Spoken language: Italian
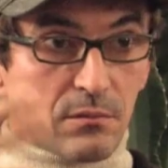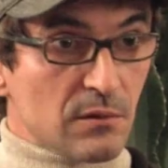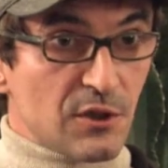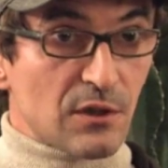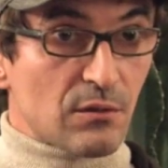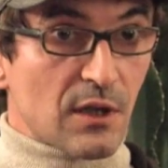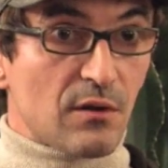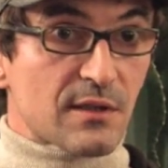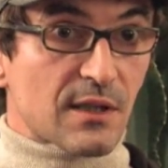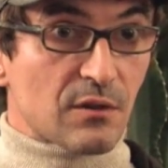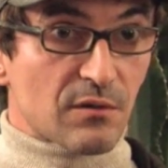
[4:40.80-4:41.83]
Dicendo una
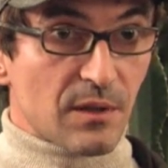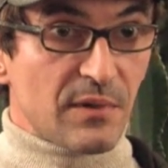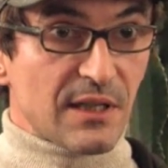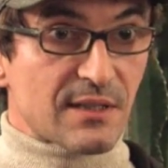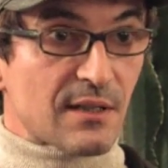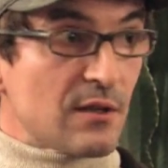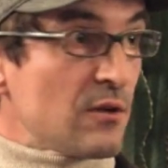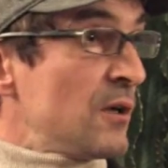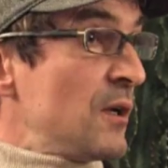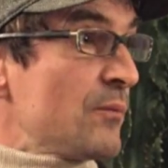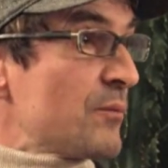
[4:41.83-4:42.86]
cosa che dovrebbe essere, no?
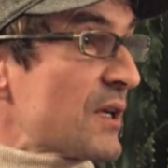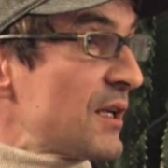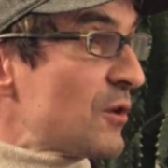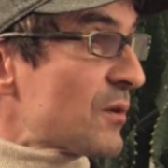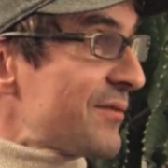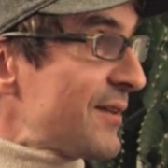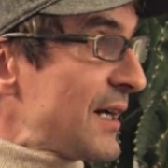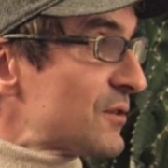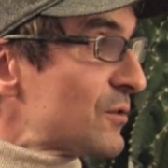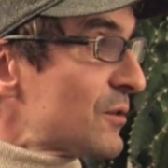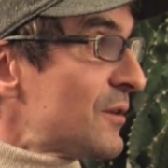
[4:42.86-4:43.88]
Per chi non ha
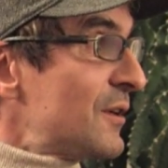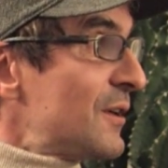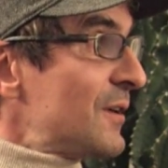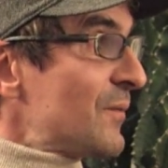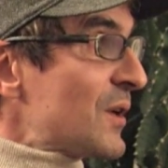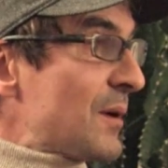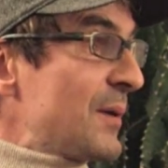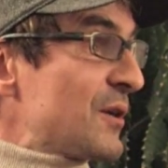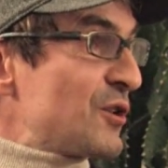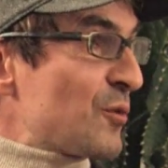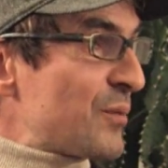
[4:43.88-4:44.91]
fatto vabbè
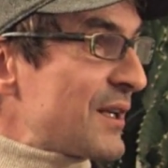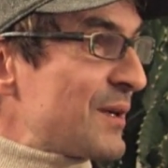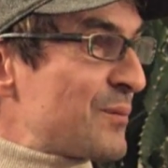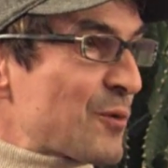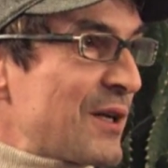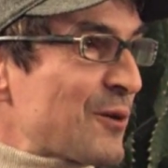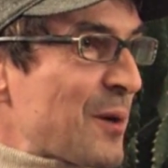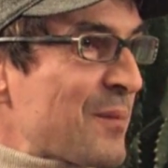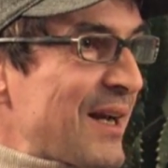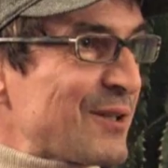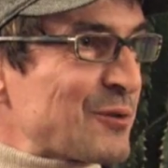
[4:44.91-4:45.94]
oddio, per, per, quelli che non hanno
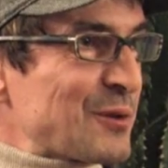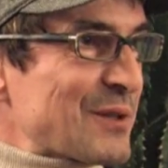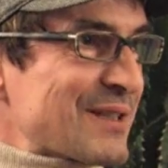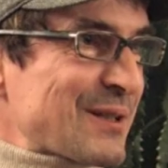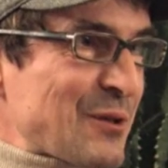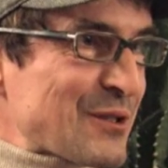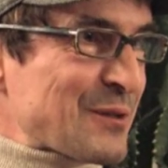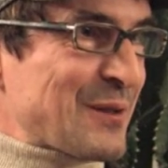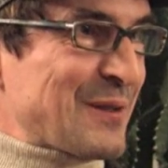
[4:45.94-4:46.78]
mai letto di queste cose